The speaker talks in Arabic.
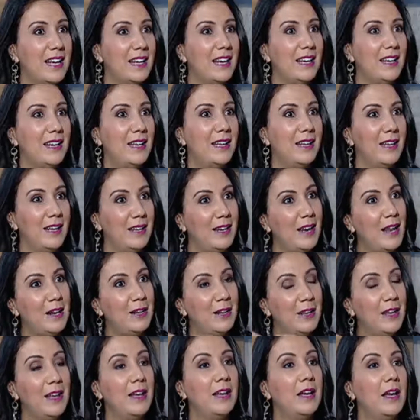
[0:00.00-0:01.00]
على
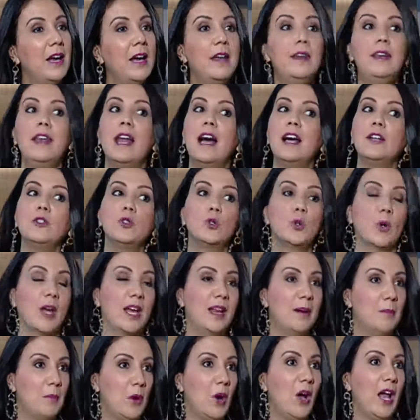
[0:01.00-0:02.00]
ناتوريلمون طبيعيا
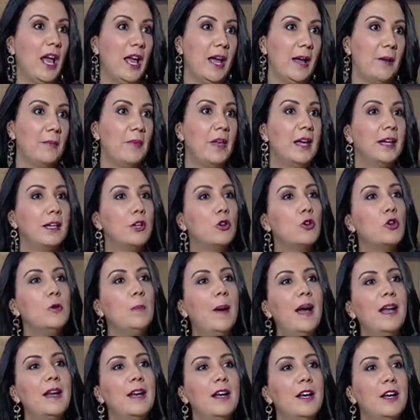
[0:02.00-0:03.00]
ناتوريلمون اه كاين الناس اللي
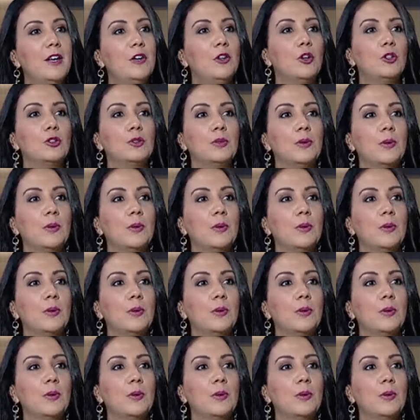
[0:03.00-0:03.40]
عندهم الضفر